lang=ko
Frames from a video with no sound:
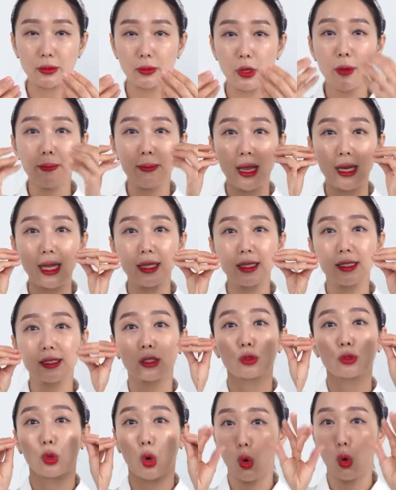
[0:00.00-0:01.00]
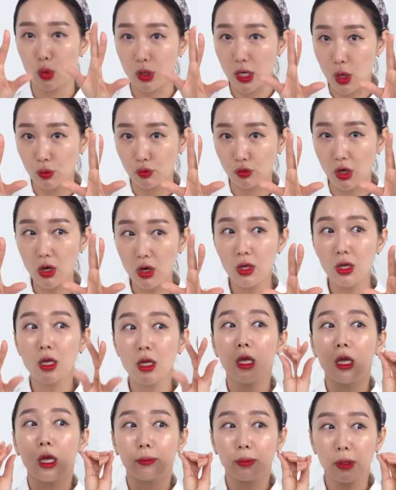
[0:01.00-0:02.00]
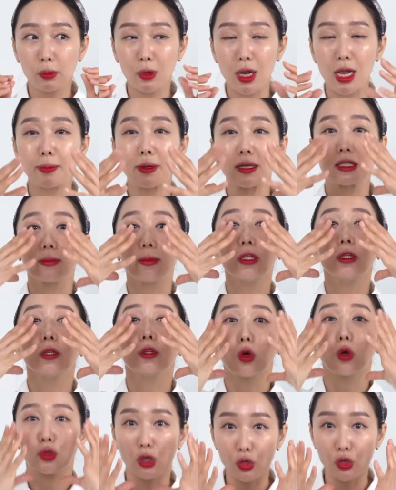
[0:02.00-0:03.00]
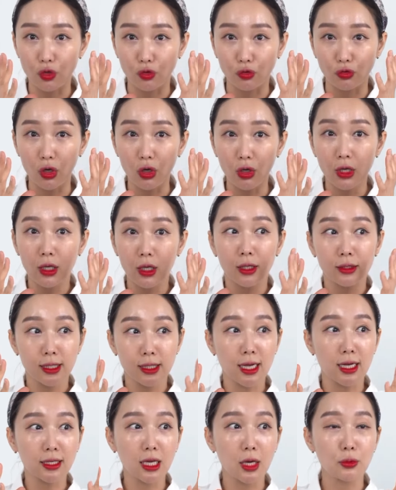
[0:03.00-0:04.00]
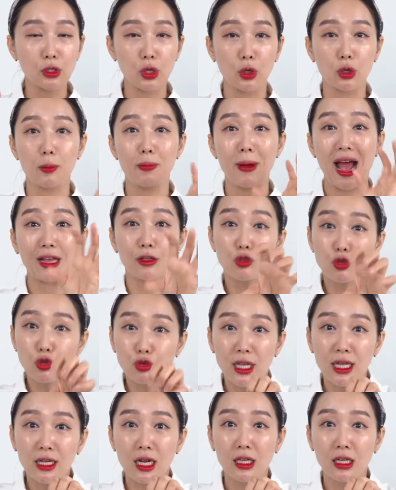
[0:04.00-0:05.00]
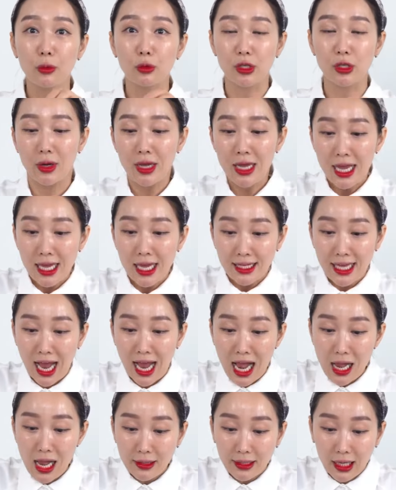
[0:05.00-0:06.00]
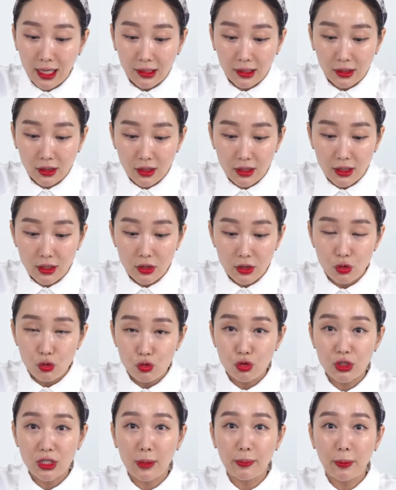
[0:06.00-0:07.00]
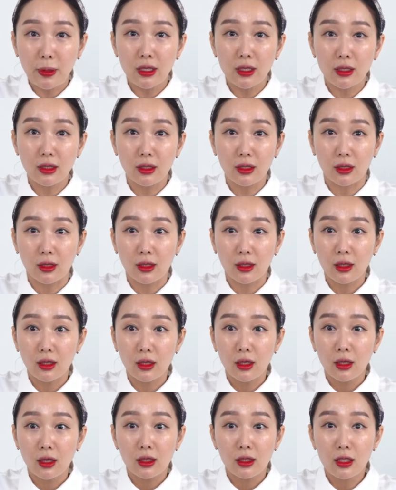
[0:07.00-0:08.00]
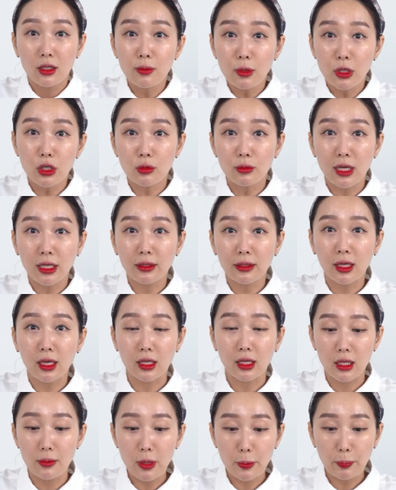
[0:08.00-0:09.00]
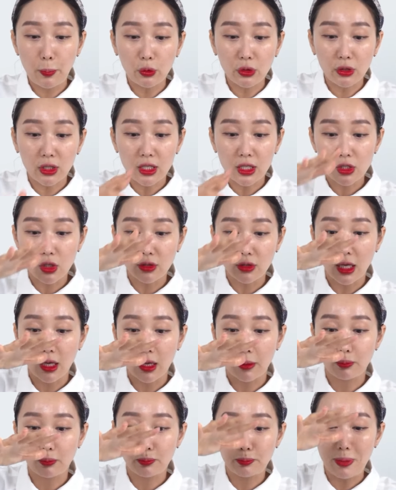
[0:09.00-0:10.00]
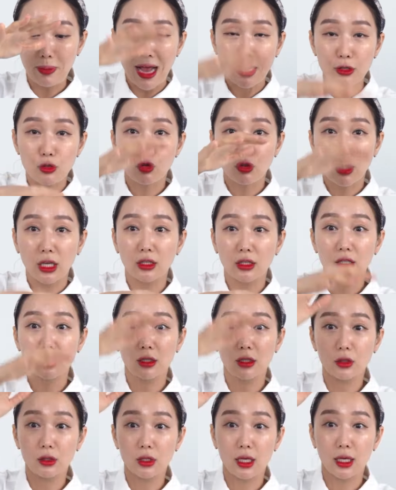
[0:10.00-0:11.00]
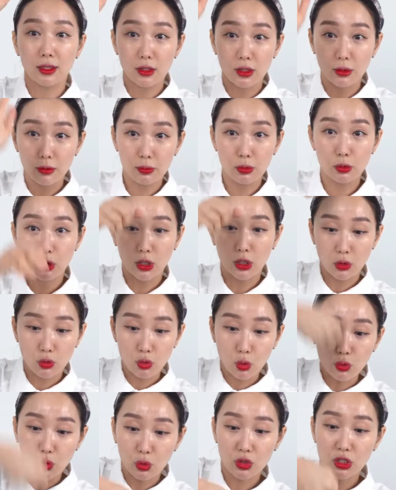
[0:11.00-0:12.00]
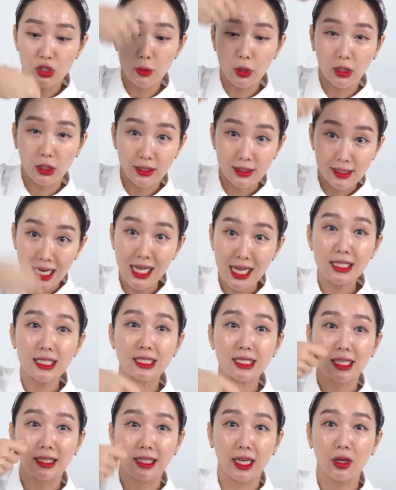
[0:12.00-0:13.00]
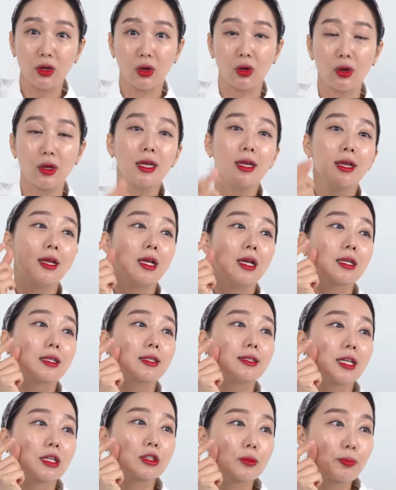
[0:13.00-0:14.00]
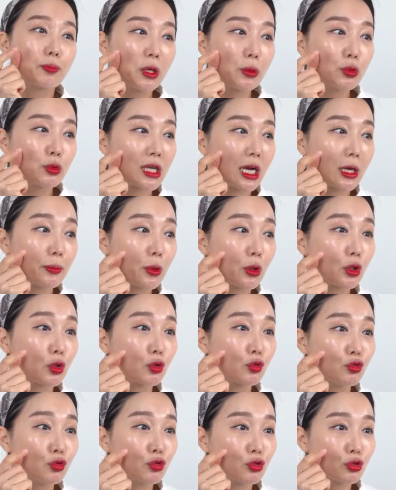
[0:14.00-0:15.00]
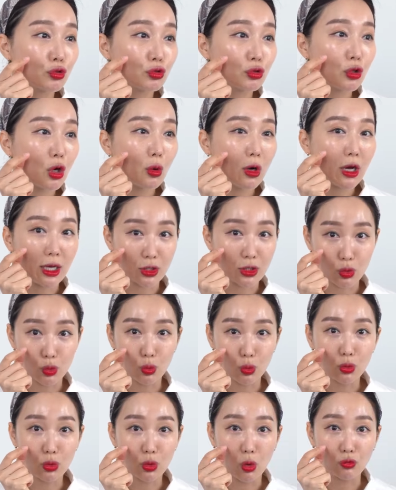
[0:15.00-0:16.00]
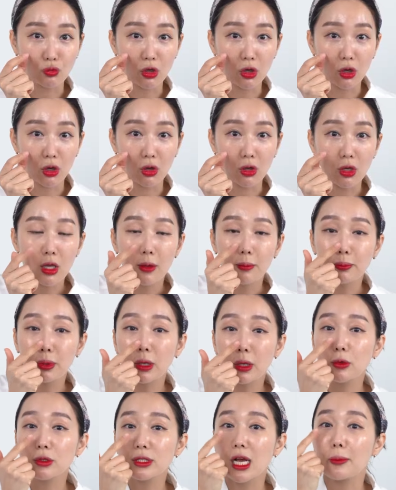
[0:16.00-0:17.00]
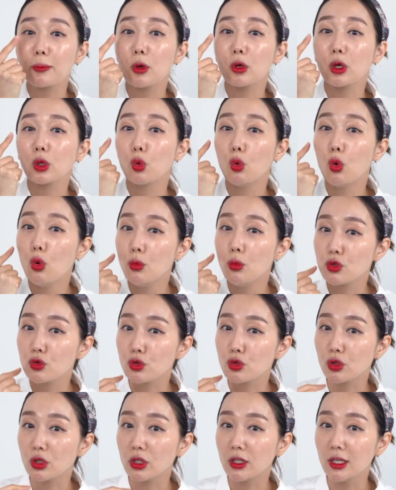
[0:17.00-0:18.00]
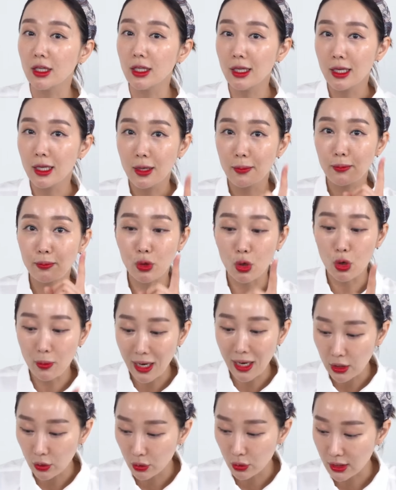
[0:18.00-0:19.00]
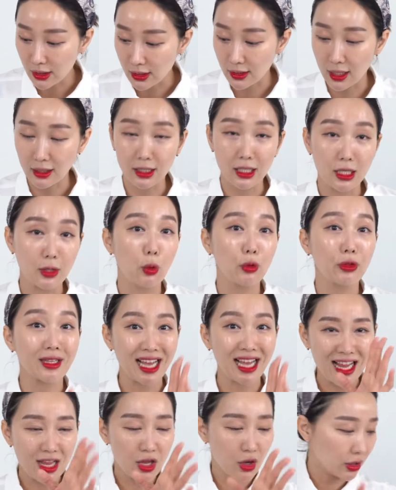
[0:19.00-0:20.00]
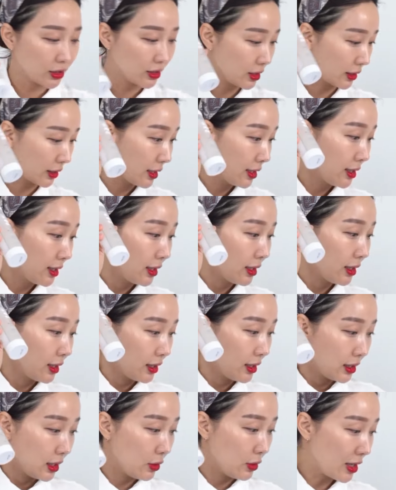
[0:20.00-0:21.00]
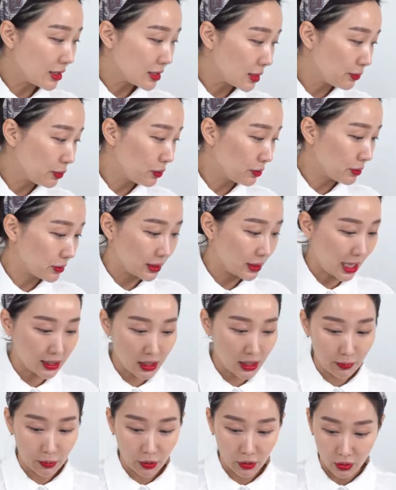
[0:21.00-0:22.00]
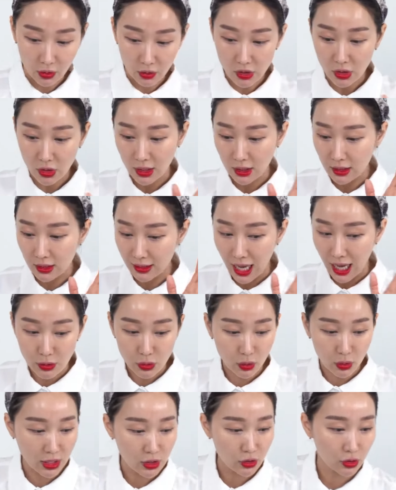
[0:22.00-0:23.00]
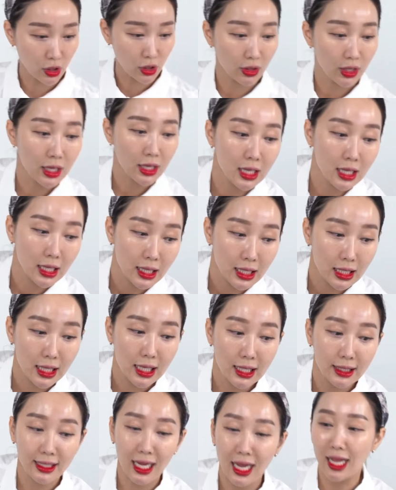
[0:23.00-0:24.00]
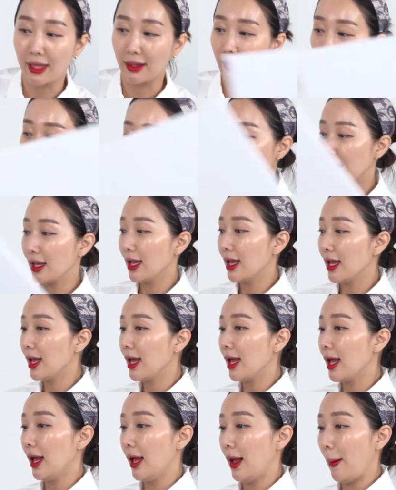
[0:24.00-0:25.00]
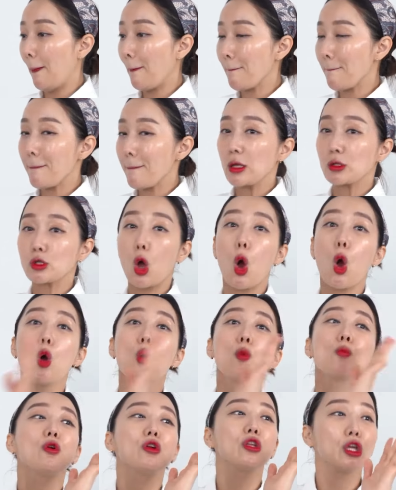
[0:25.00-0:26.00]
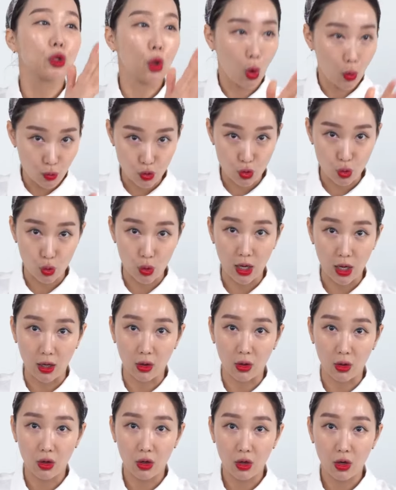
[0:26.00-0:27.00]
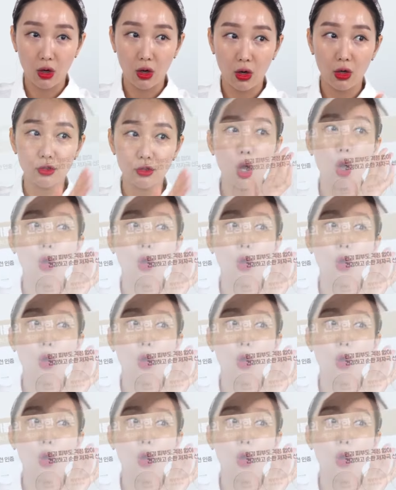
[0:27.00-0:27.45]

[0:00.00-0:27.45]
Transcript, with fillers: 얇아지면 네. 멜라닌 색소 더 올라오고요. 네. 피부 얇아지면 더 처지고요. 음흠. 생각해보세요. 여러분 반죽 생각해보세요. 얇게 뜬 수제비는 느물느물한데 이미 포 뜨기 전에 반죽 애들은 이게 이렇게 손으로 치면 이렇게 찰지잖아요. 맞아요. 그래서 피부 장벽이 두꺼워야지 좋은 거고요. 네. 피부 장벽에 도움을 줄 수 있는 프로바이오틱스가 기본 깔려 있는 네. 이 화장품 다시 한번 현전님 강조를 해주세요. 일단 진짜 여러분들 성분이 음. 너무 좋아요. 일단